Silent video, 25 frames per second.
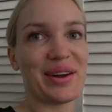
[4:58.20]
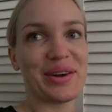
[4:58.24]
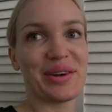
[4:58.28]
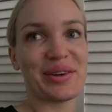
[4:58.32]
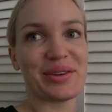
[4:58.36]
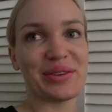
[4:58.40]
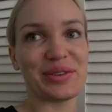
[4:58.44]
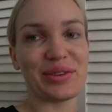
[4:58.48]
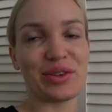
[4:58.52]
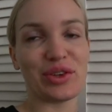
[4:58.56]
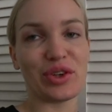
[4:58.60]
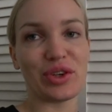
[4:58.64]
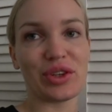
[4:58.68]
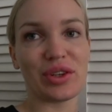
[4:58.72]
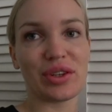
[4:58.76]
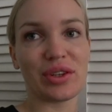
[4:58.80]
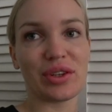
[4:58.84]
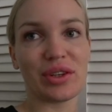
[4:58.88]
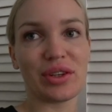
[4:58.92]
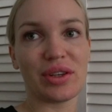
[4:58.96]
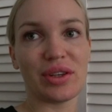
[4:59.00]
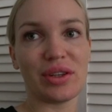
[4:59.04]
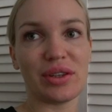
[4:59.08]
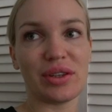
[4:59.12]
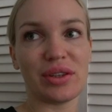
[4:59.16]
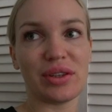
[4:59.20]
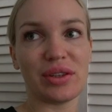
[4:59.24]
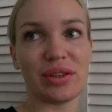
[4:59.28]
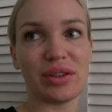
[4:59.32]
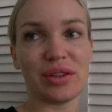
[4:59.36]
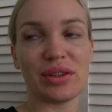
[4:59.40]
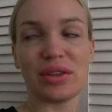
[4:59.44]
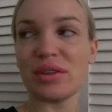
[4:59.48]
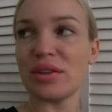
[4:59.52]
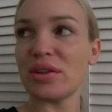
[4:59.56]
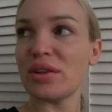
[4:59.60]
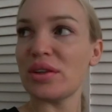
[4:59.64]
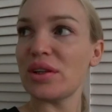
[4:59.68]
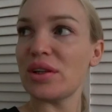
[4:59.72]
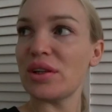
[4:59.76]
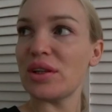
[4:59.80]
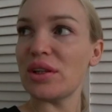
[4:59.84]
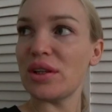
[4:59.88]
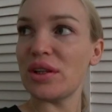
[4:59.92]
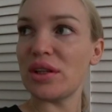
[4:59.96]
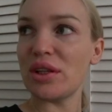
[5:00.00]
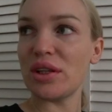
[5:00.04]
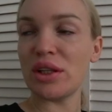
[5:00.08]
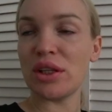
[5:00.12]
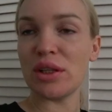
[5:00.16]
Вот. А,
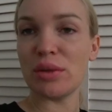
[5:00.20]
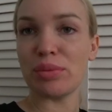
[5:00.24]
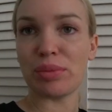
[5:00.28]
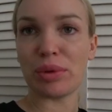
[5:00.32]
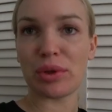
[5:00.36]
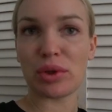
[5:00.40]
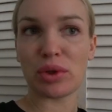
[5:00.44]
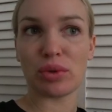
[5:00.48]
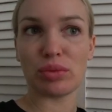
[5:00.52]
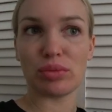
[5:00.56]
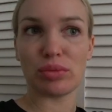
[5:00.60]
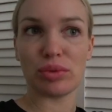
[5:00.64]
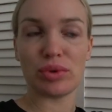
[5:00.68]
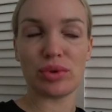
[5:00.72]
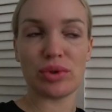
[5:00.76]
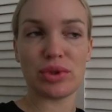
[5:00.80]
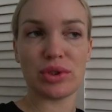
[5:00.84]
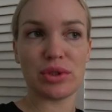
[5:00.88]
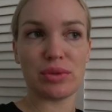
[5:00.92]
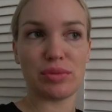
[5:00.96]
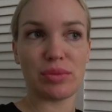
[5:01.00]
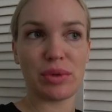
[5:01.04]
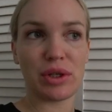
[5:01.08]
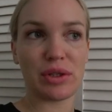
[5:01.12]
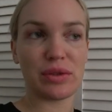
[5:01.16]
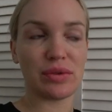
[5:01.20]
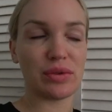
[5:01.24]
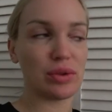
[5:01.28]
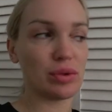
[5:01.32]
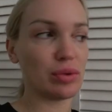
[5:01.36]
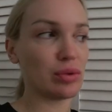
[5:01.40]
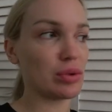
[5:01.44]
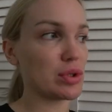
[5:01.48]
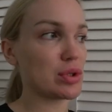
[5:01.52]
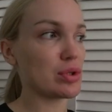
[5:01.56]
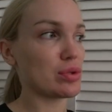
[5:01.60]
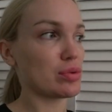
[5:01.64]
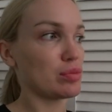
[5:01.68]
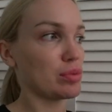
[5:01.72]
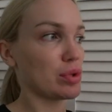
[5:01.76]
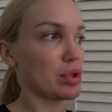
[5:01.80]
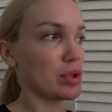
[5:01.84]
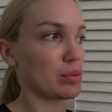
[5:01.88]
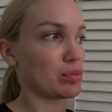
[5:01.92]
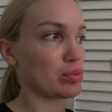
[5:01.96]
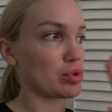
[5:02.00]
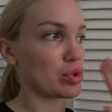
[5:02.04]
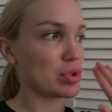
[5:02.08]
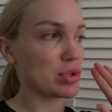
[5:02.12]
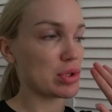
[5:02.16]
и потом буду снимать видосы. У меня
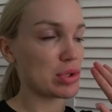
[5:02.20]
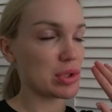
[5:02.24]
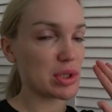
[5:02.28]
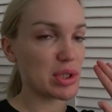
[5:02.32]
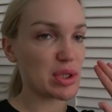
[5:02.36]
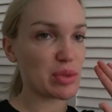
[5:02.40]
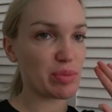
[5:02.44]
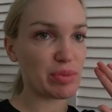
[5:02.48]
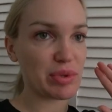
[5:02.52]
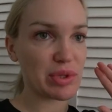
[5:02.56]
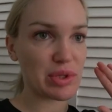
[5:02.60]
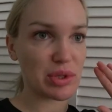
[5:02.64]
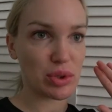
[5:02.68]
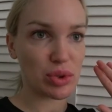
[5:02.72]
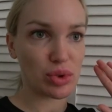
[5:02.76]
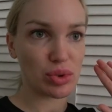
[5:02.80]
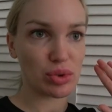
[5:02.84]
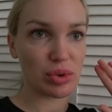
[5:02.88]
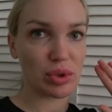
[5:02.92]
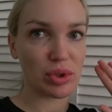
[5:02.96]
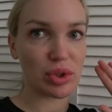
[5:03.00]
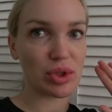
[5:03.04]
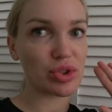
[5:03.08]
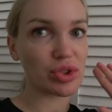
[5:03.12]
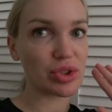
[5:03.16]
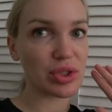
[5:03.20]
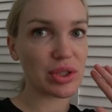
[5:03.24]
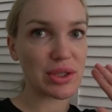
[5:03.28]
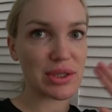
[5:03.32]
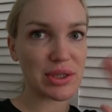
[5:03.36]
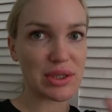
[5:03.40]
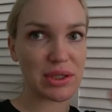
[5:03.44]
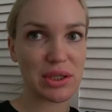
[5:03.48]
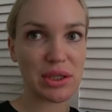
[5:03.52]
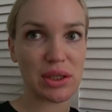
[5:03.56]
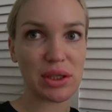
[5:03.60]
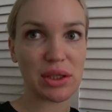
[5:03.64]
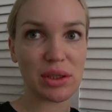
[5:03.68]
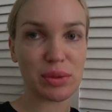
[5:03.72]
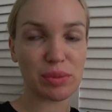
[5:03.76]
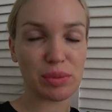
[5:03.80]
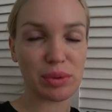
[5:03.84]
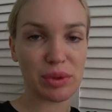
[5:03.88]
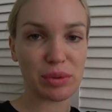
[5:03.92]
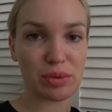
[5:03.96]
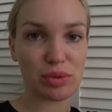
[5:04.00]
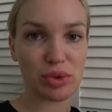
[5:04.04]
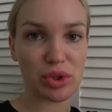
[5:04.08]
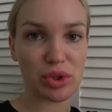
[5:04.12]
там уже целый список, что я должна сделать, потому